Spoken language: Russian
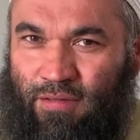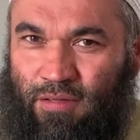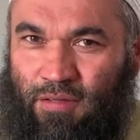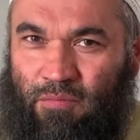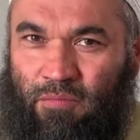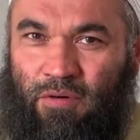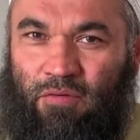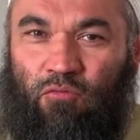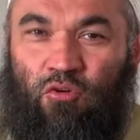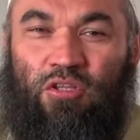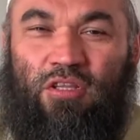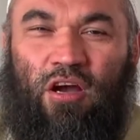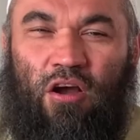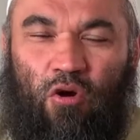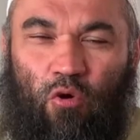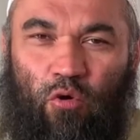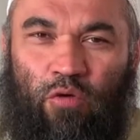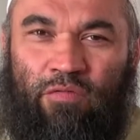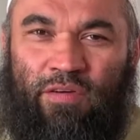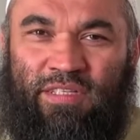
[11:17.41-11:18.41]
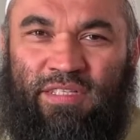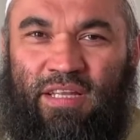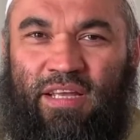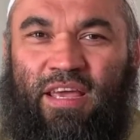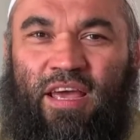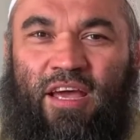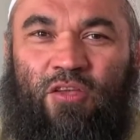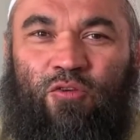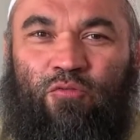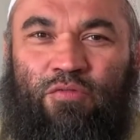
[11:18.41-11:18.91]
Вот такое
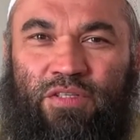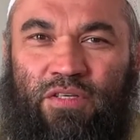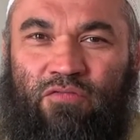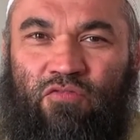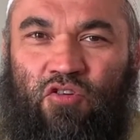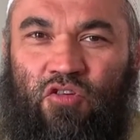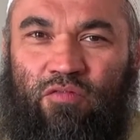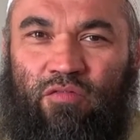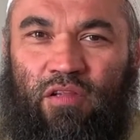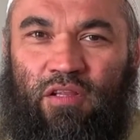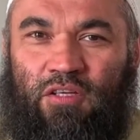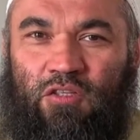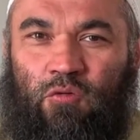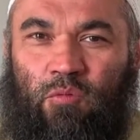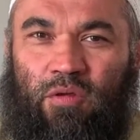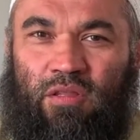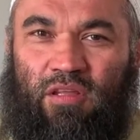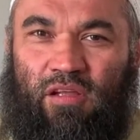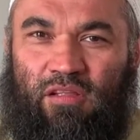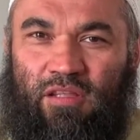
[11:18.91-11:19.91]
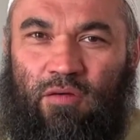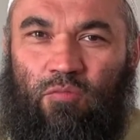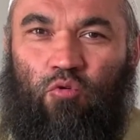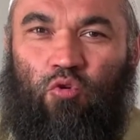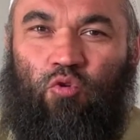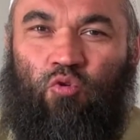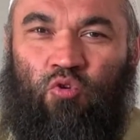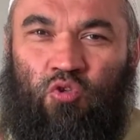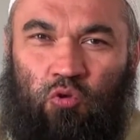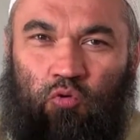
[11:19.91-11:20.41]
воздаяние у Всевышнего Аллаха тому,
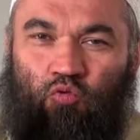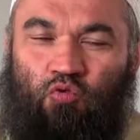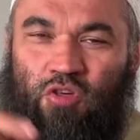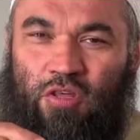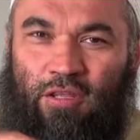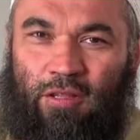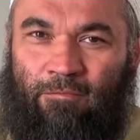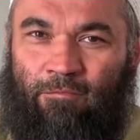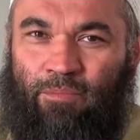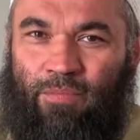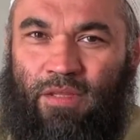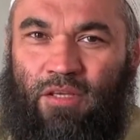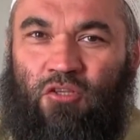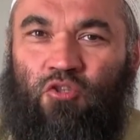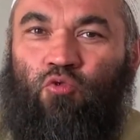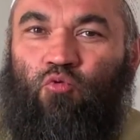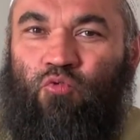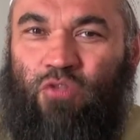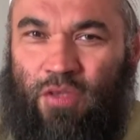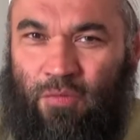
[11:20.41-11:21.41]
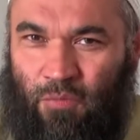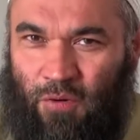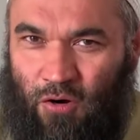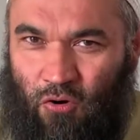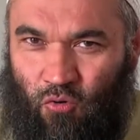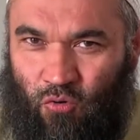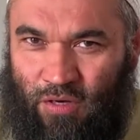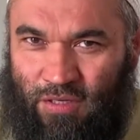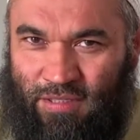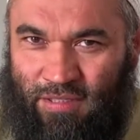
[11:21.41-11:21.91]
кто служит сунни
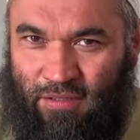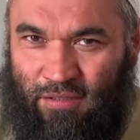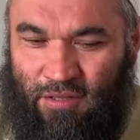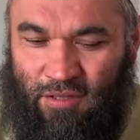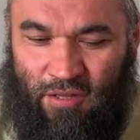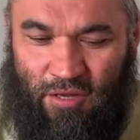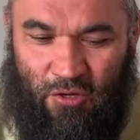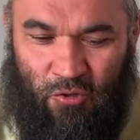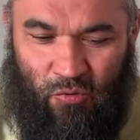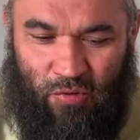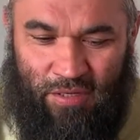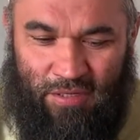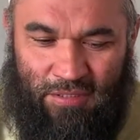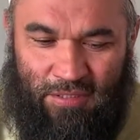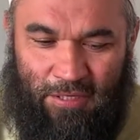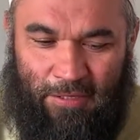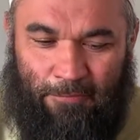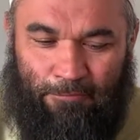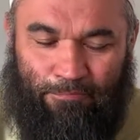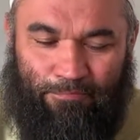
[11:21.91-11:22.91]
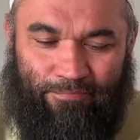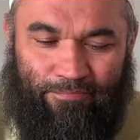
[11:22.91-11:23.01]
пророка, саллаху алейсалям.